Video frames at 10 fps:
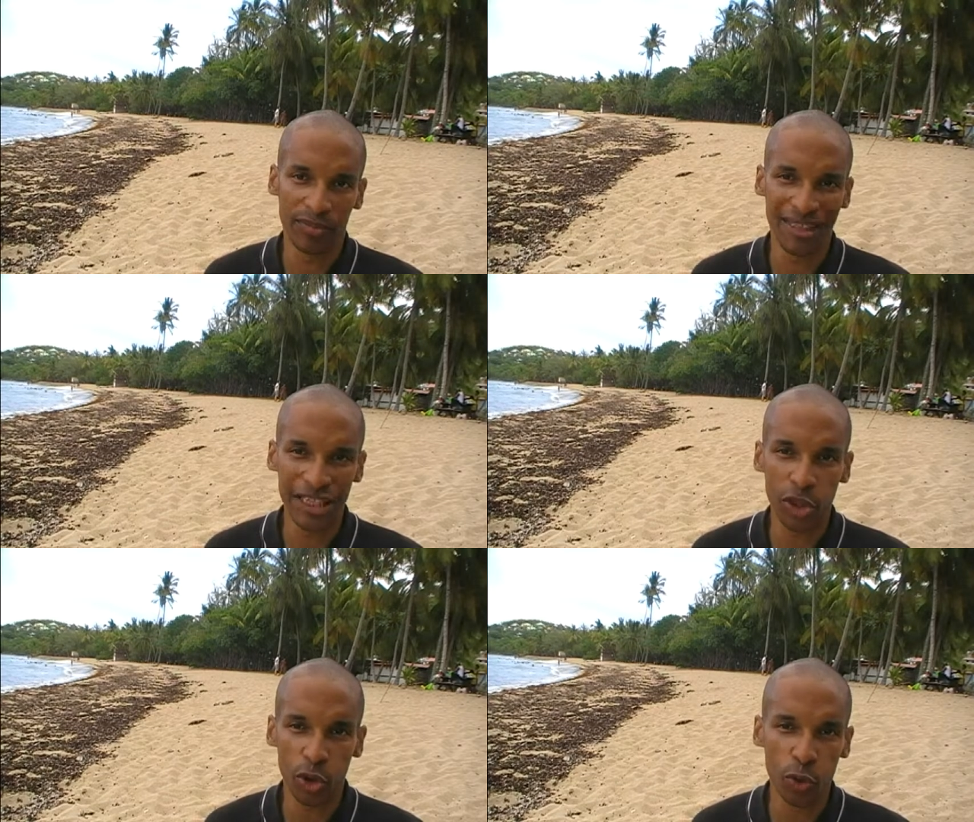
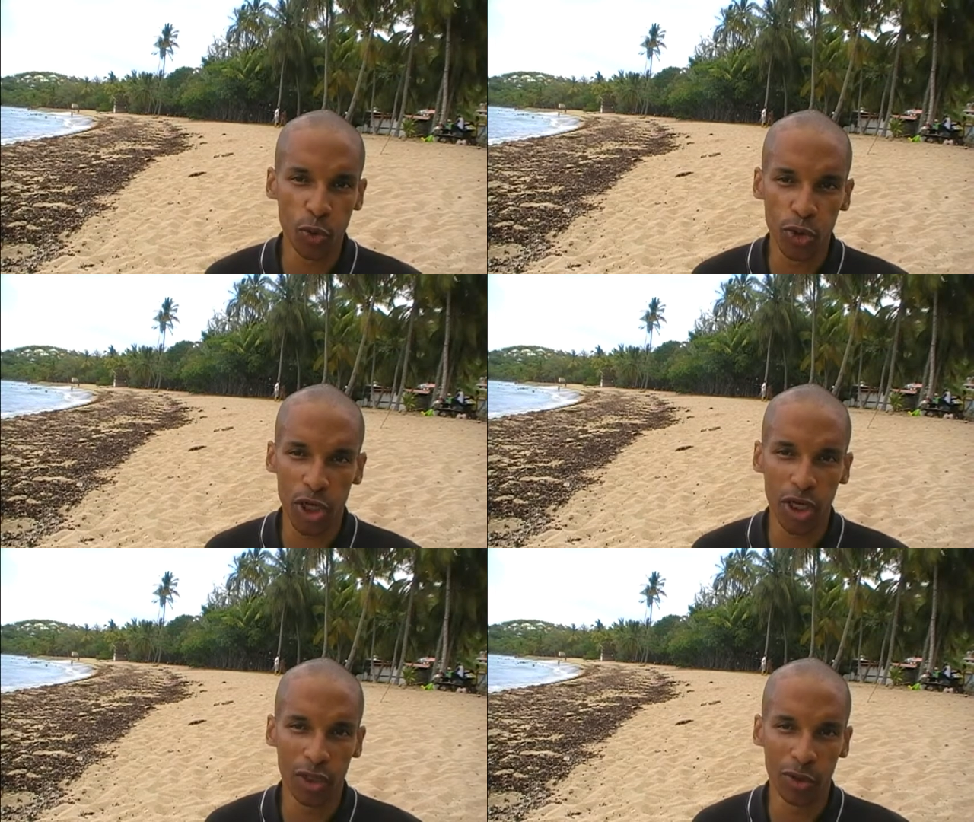des choses tout
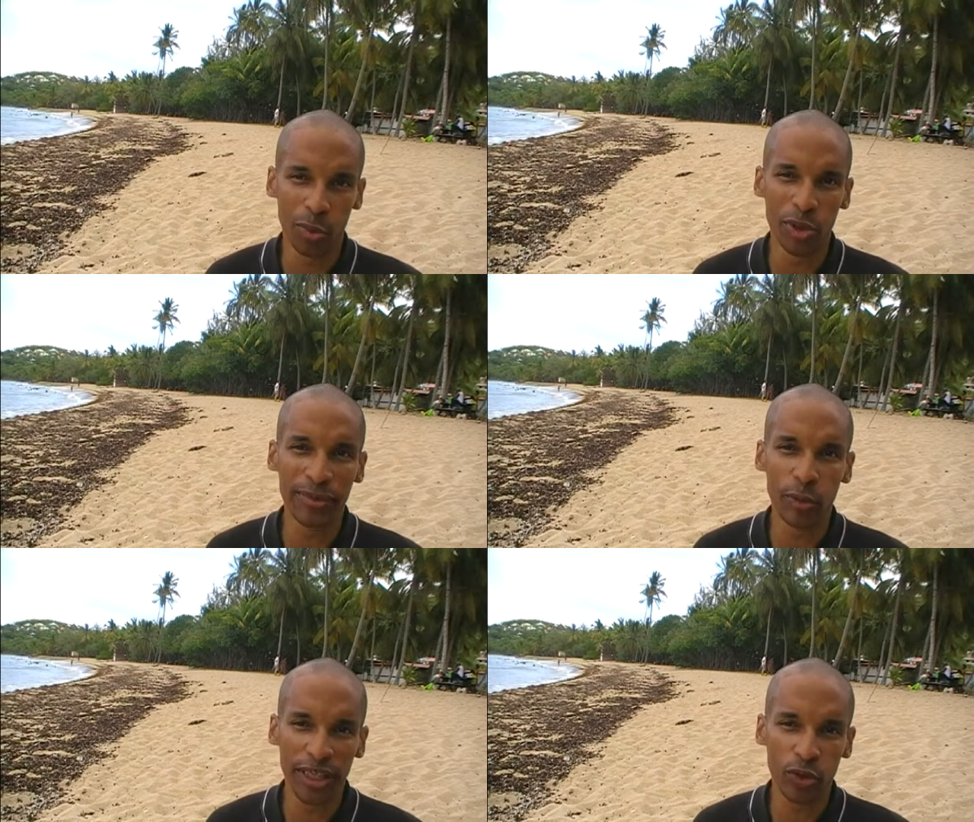seul, de me
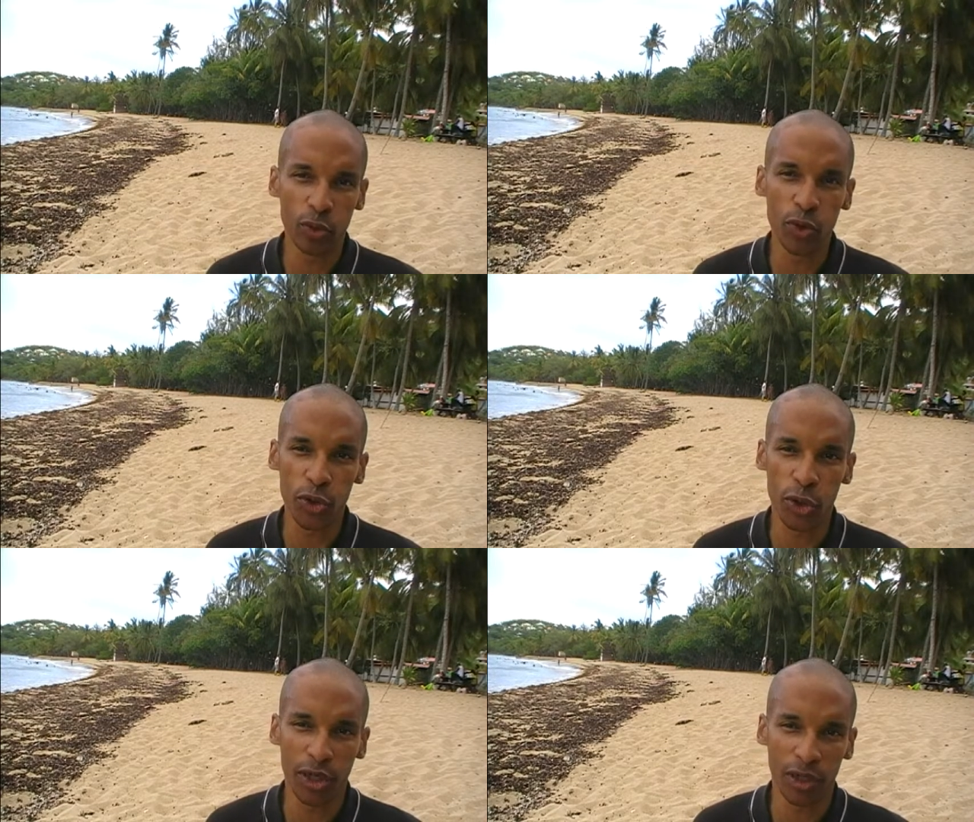débrouiller tout
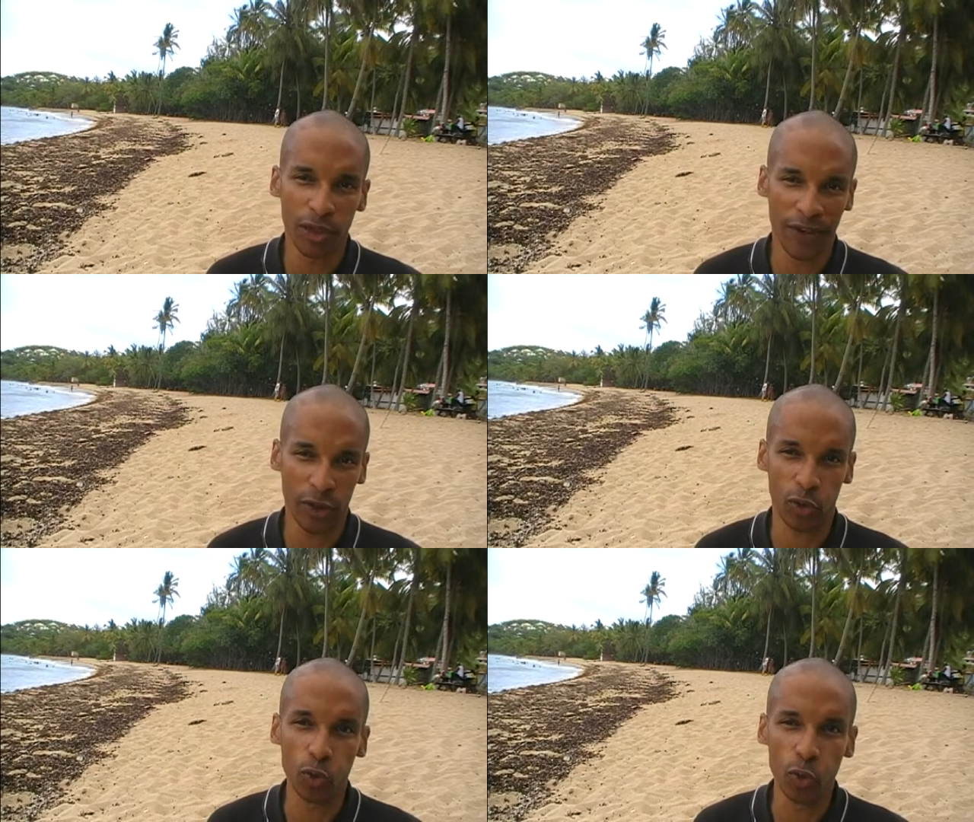seul,
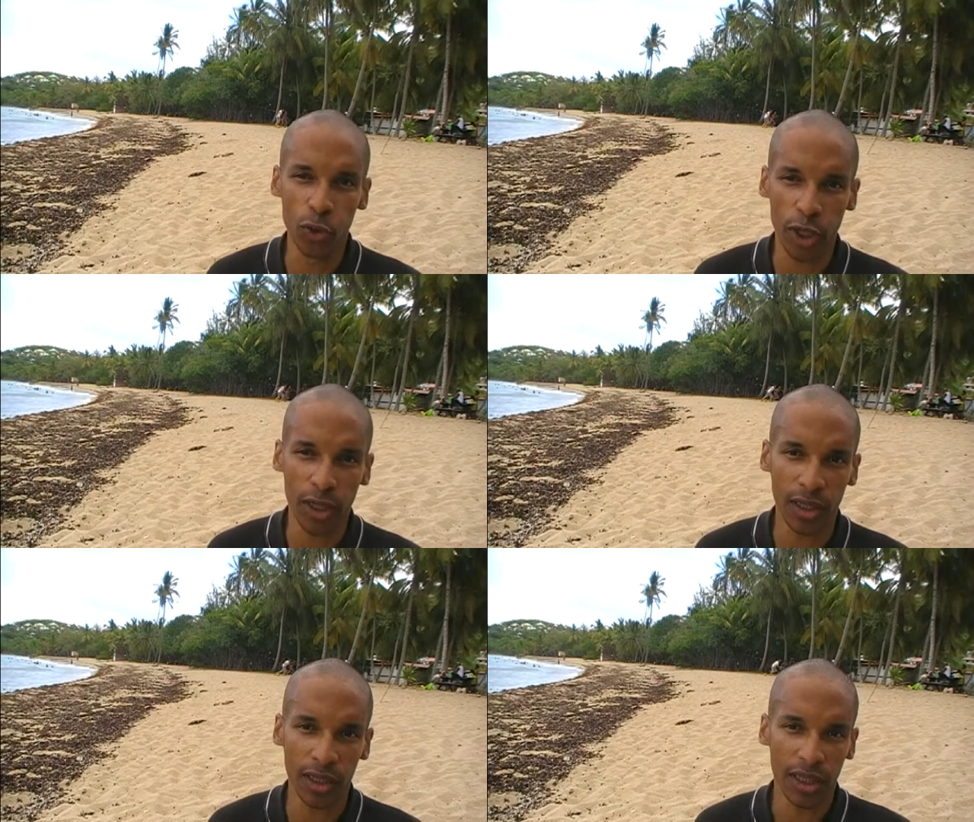faire tout tout
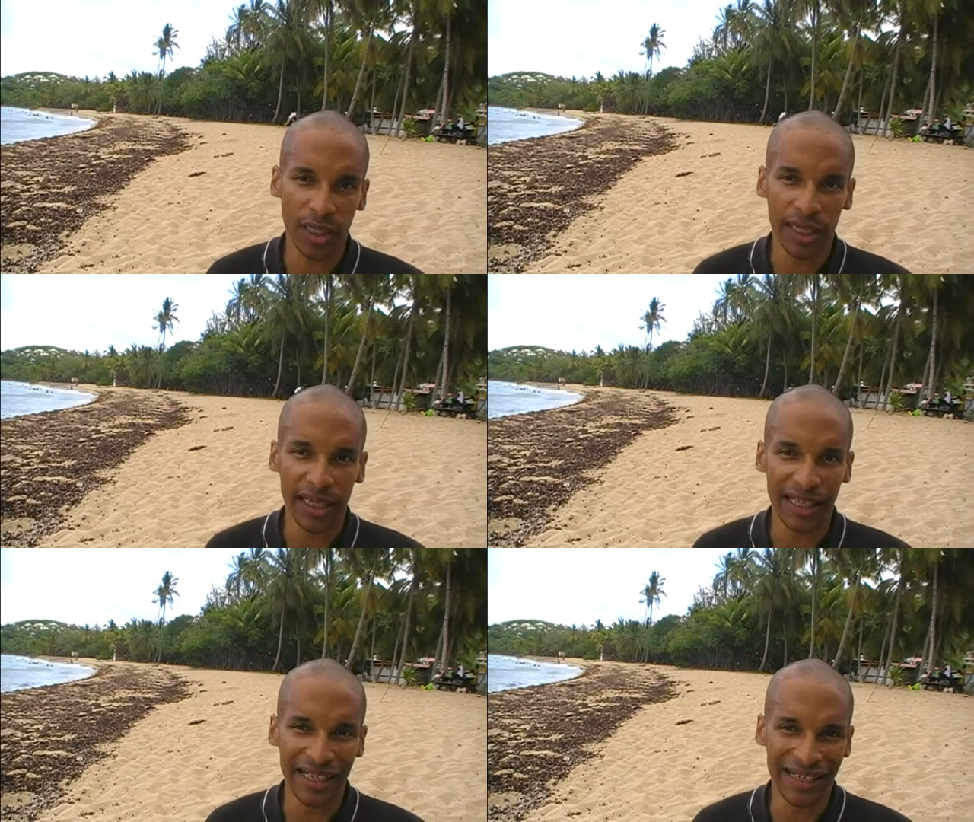seul,
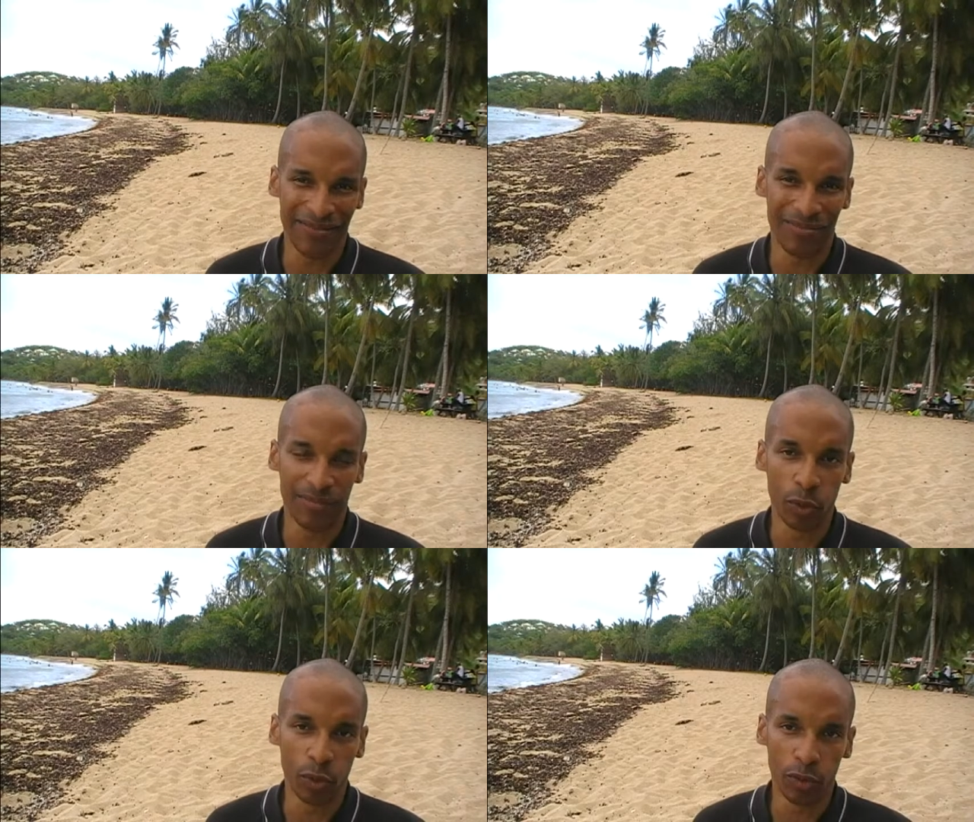et
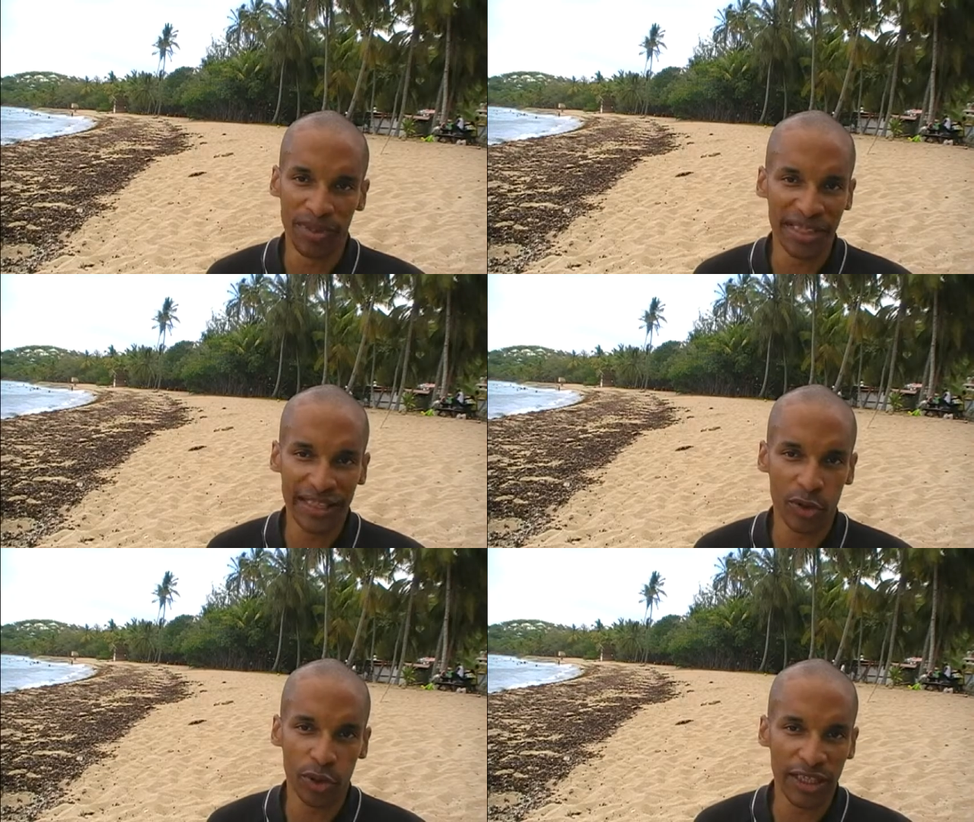mon
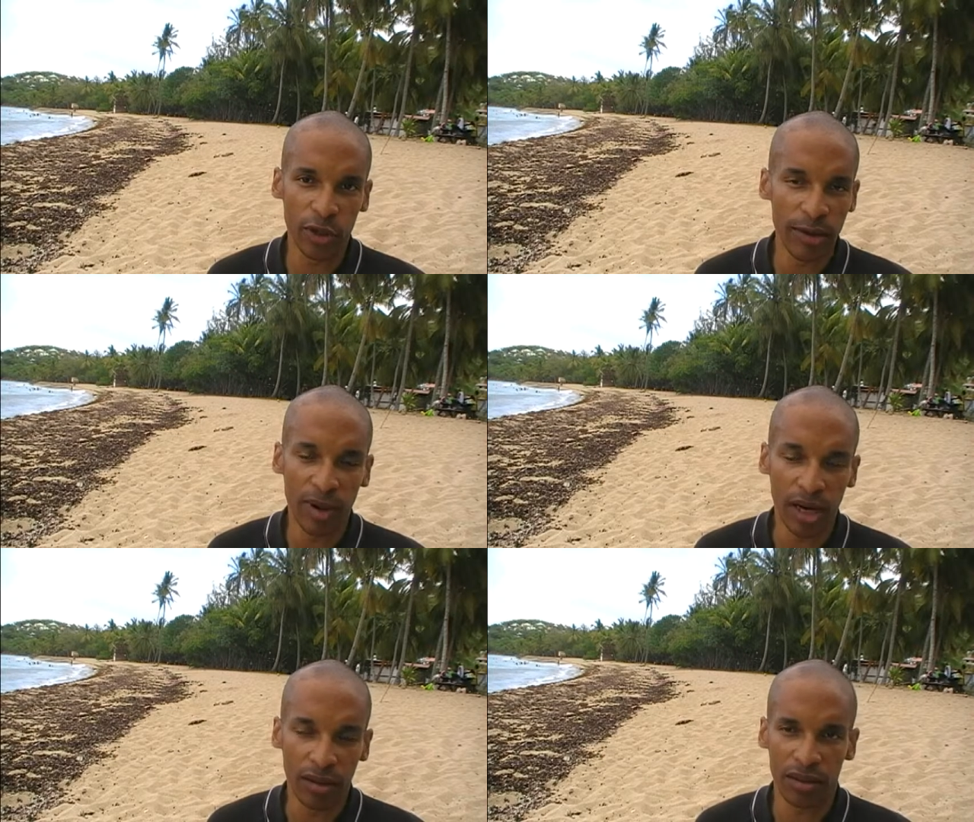business ne décollait
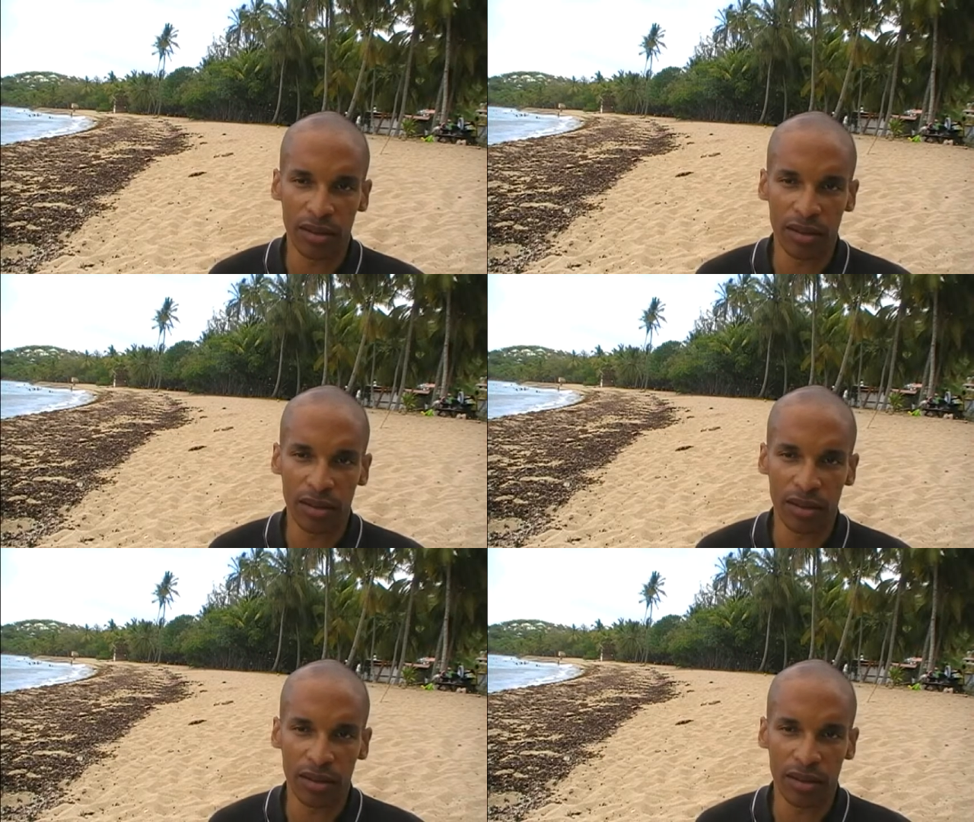pas.